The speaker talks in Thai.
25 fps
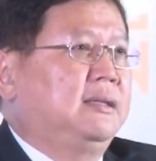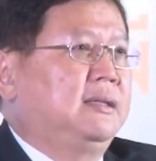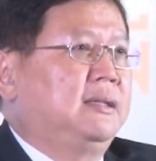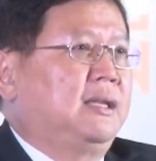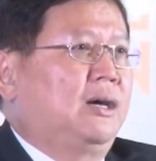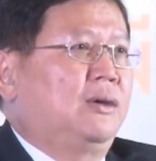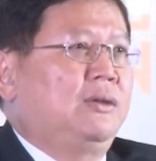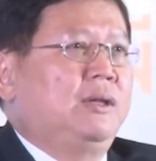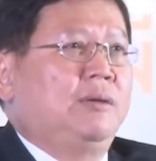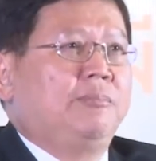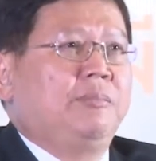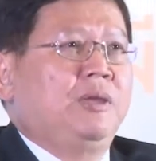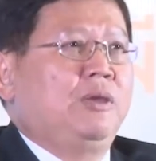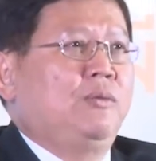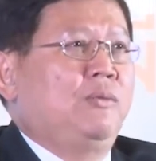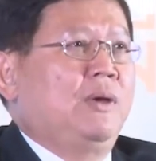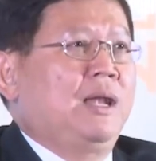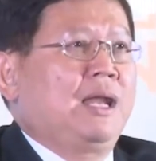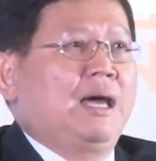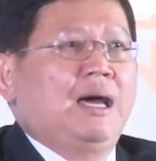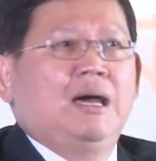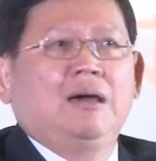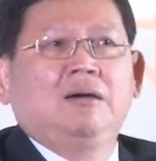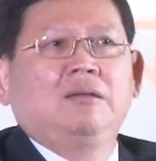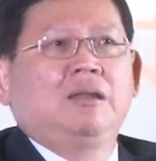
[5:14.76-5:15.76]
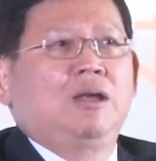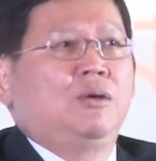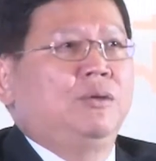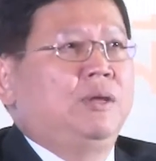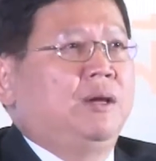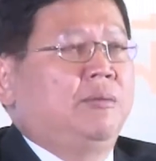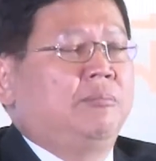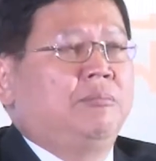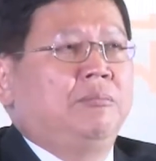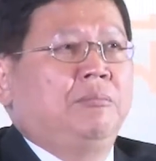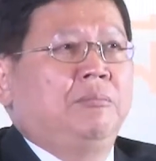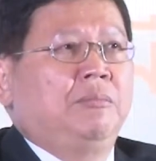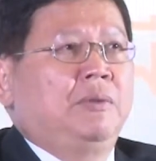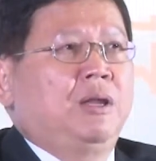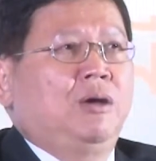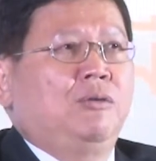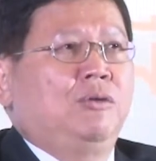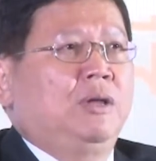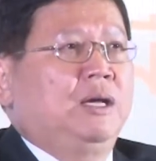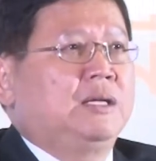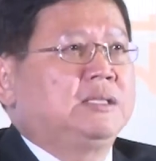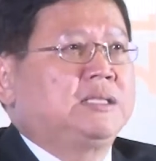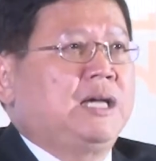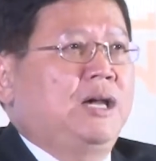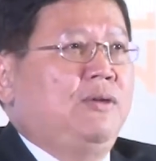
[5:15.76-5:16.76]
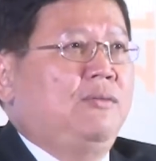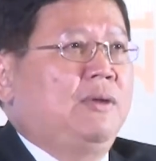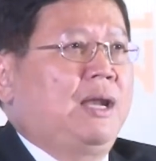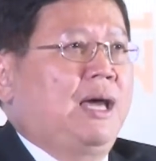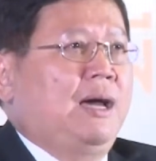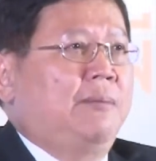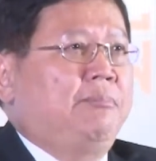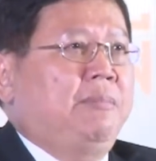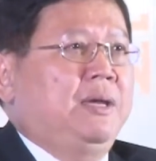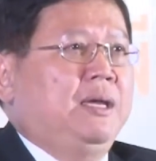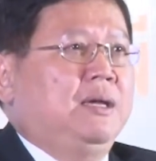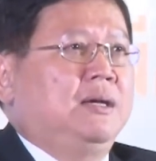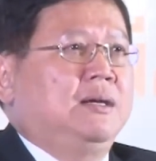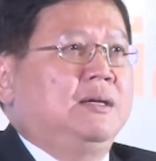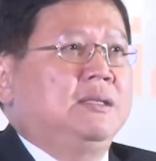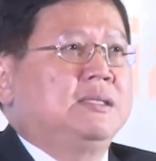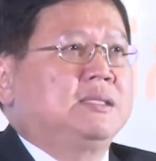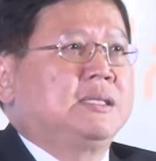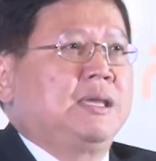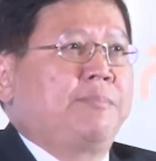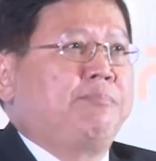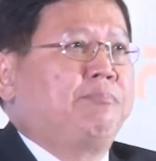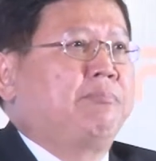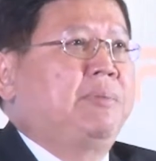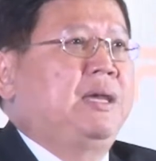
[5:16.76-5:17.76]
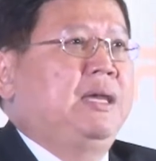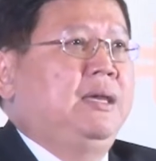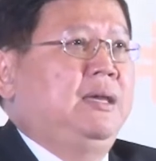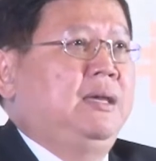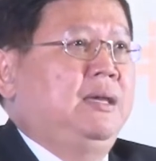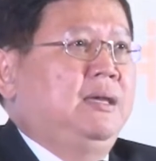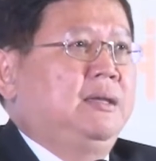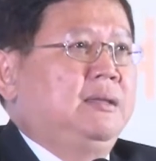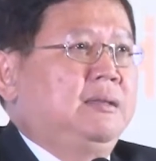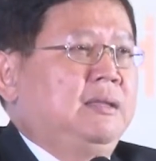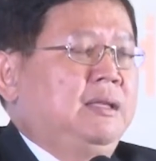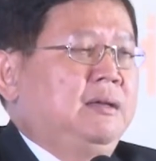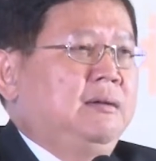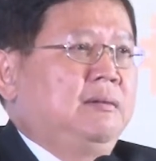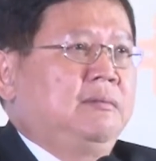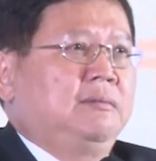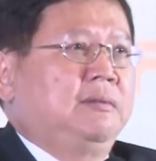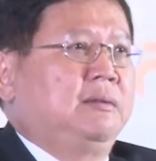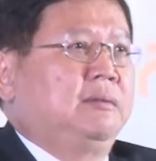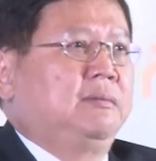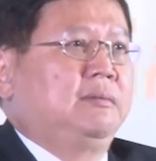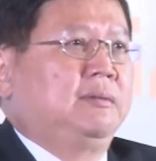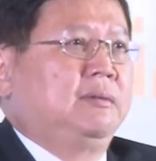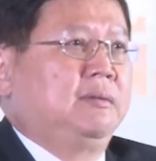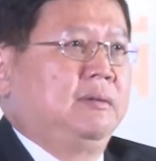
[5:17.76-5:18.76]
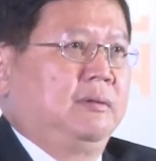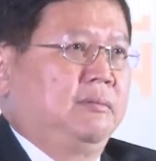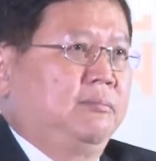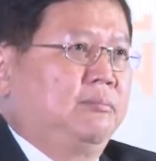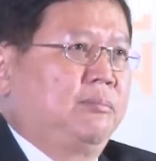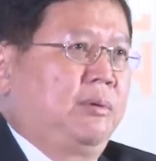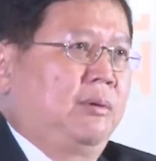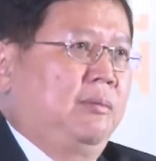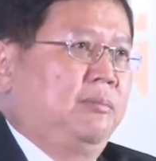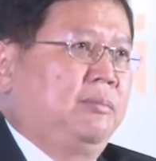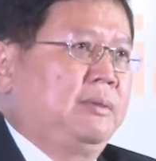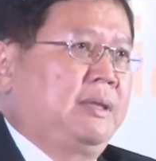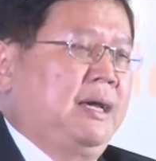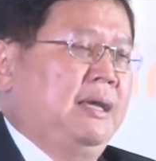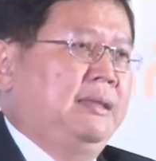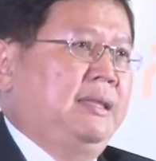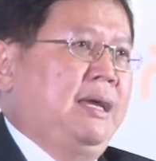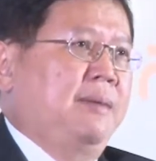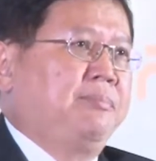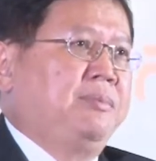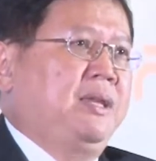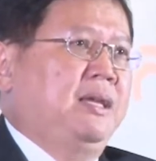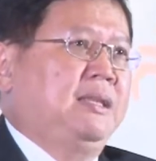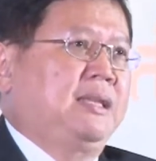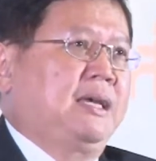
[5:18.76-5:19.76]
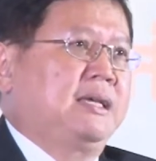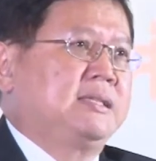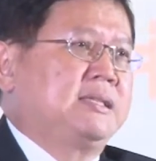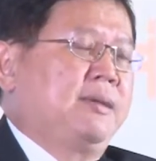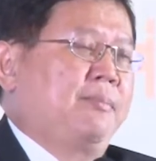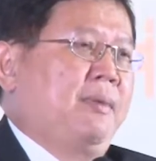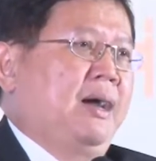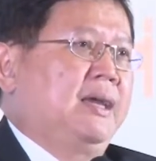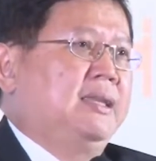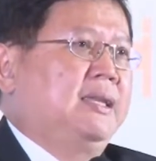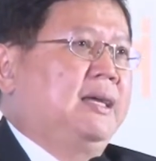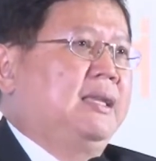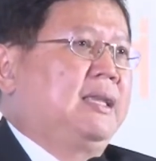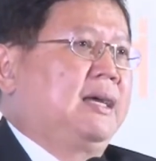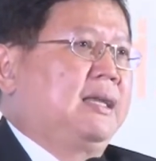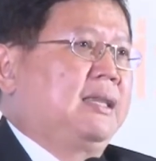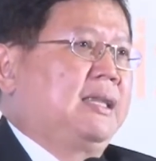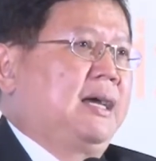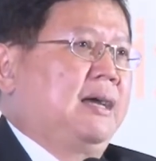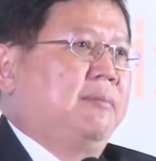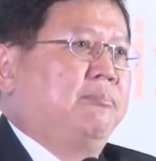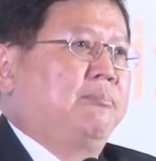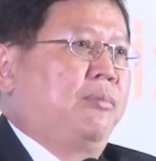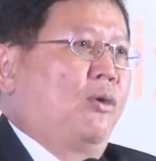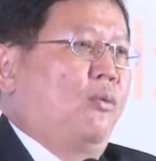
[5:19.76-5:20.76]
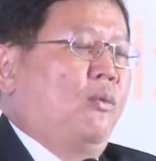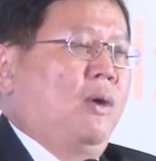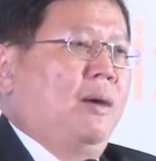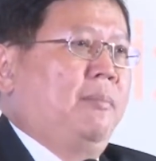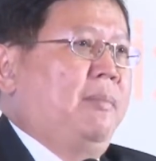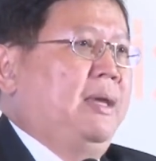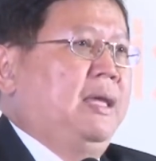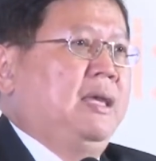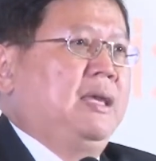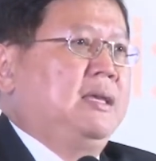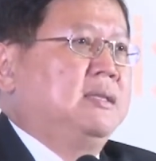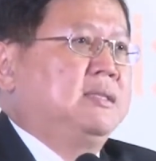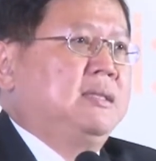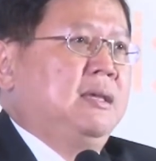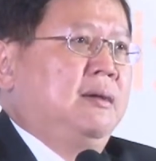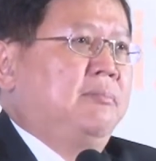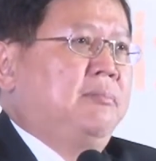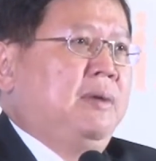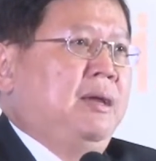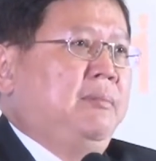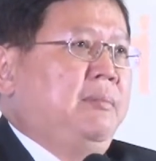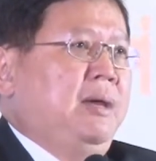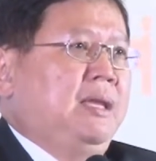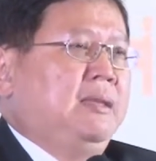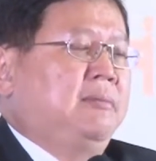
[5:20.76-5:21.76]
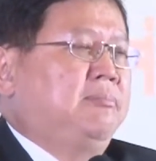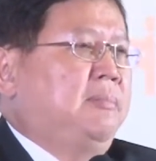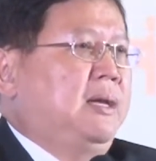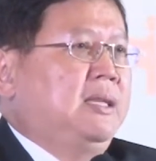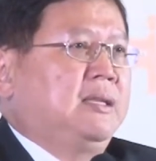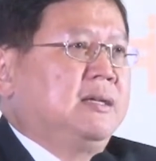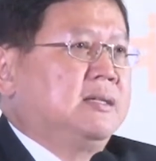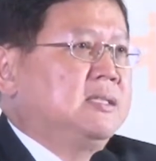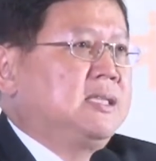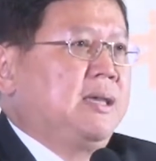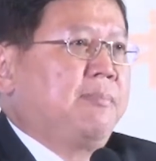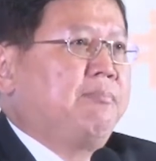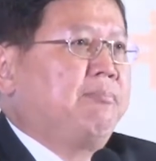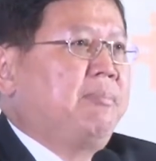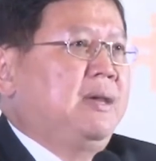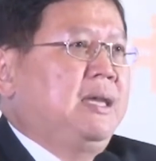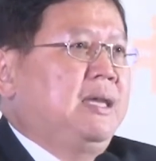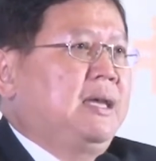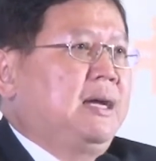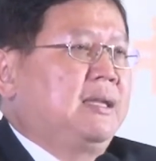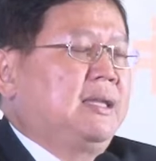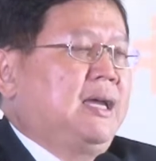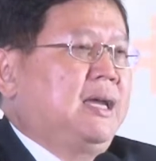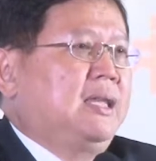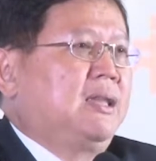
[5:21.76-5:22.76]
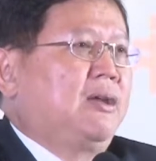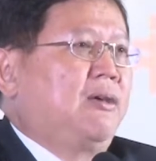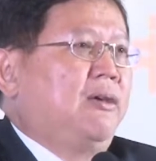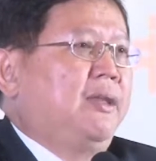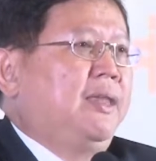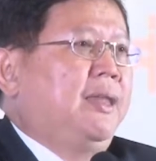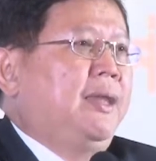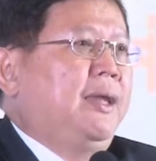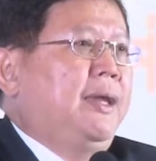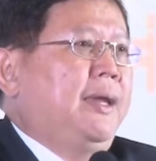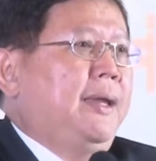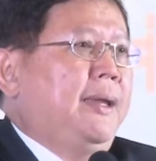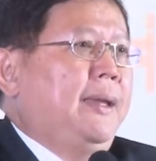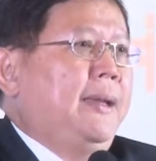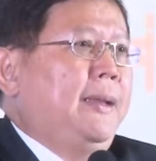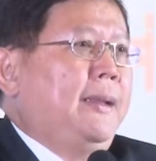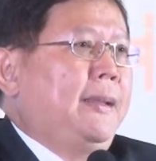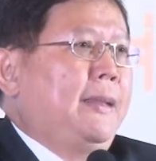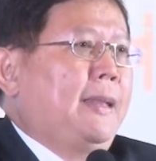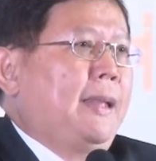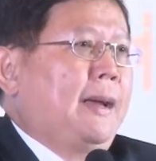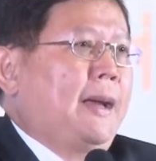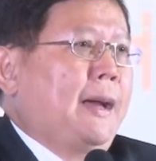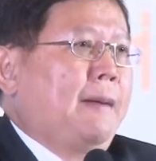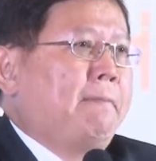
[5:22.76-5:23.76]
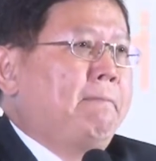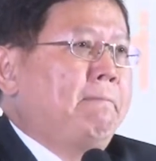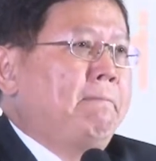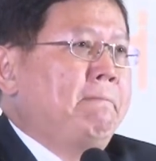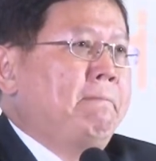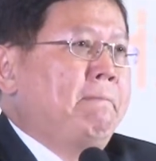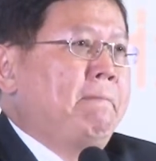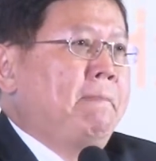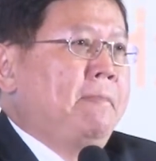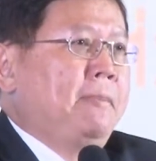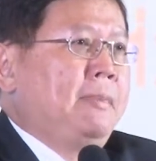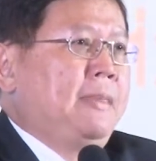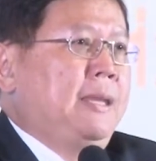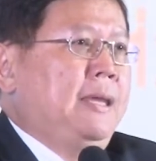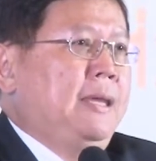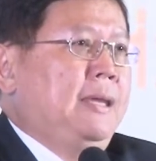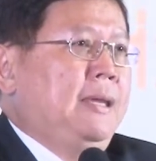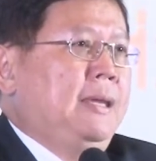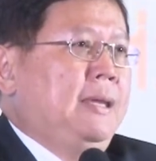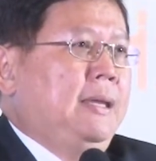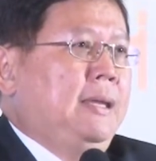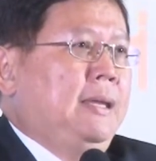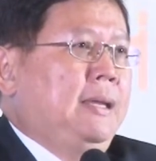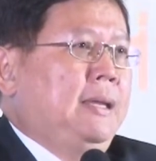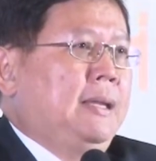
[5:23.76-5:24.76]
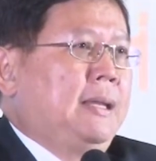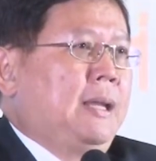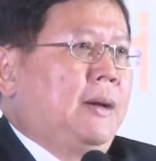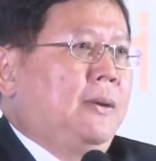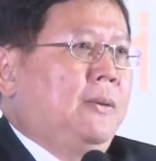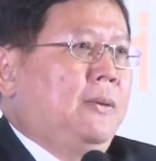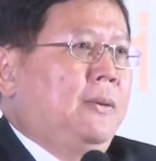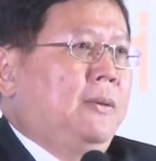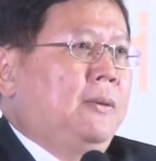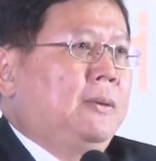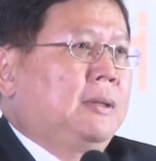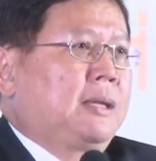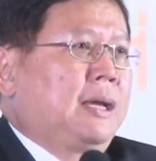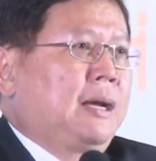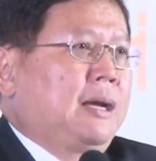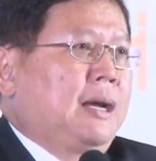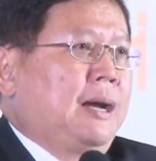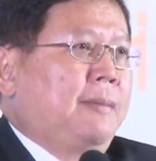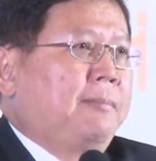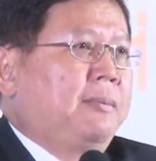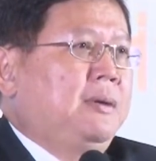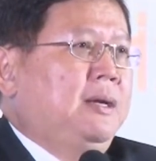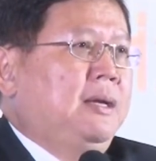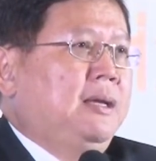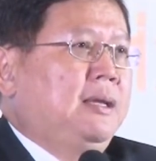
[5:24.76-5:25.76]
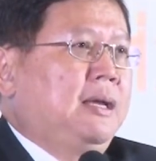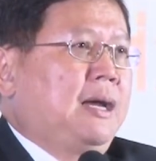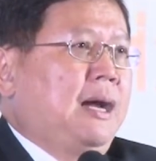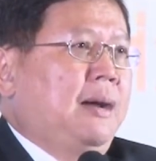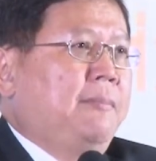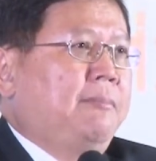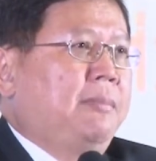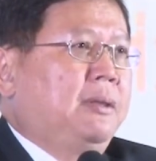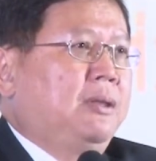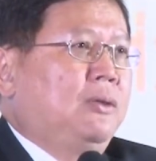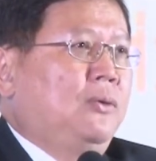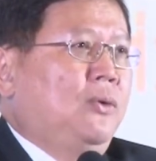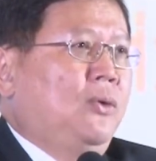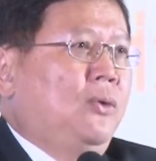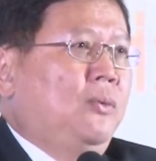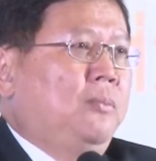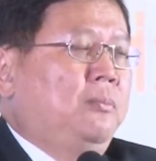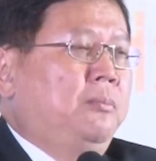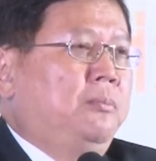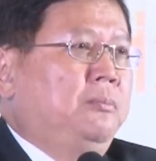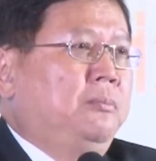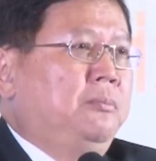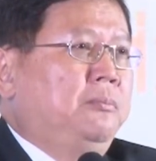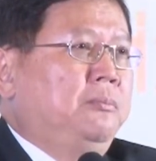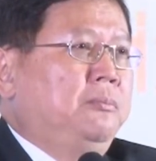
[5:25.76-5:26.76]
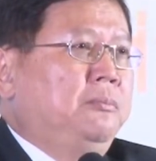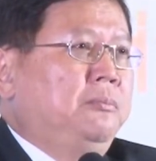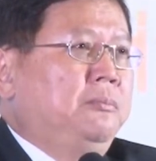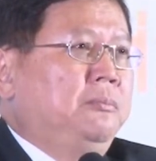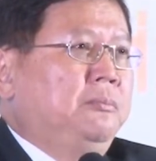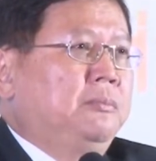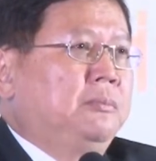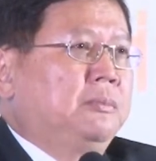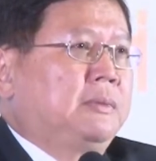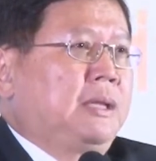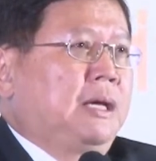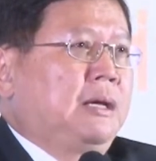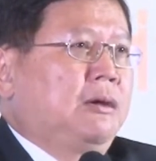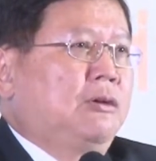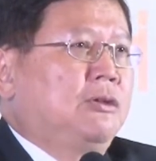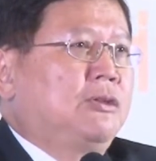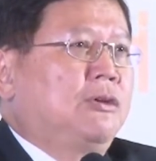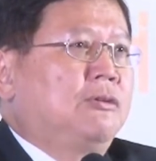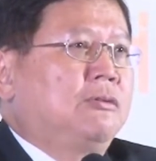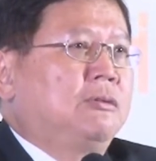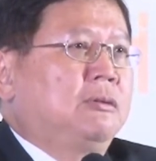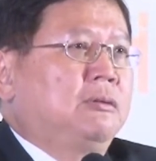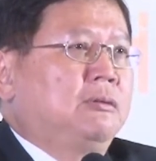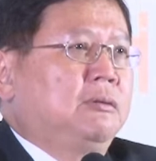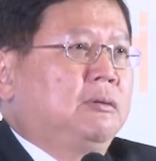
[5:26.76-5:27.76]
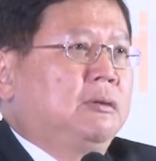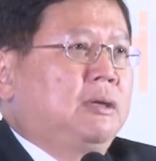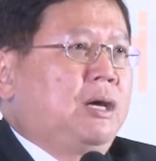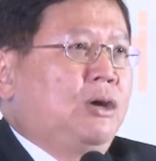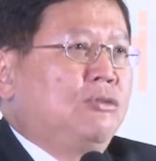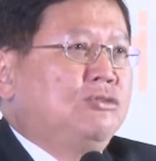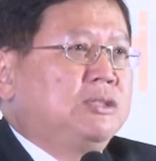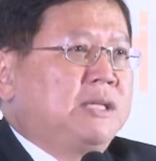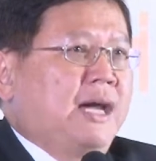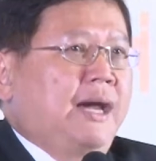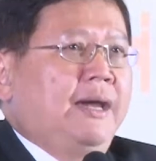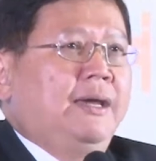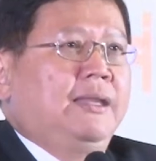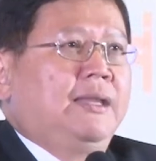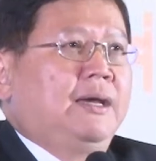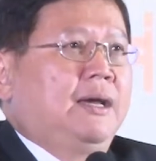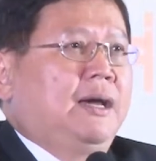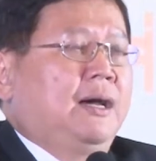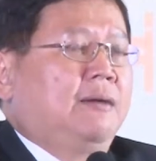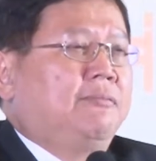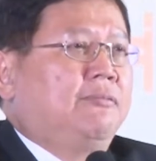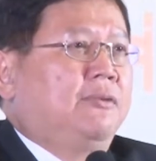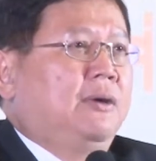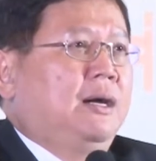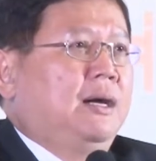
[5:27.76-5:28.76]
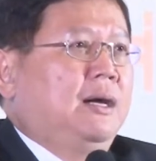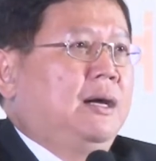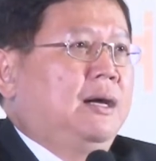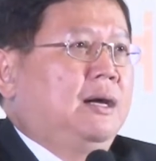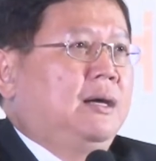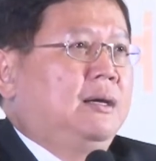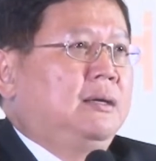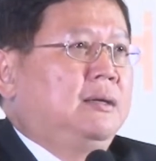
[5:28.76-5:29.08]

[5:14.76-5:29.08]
เรายังมีเวลาเรายังเรายังใช้เวลาไม่เกิน10ปีถ้านับตั้งแต่สมัยท่านอนันต์ผมว่าไม่กี่ไม่ไม่ไม่ถึงสิบปีอย่างแน่นอนนะครับ ที่เราจะขับเคลื่อนการปฏิรูป แต่ก็ต้องเข้าใจนะครับว่า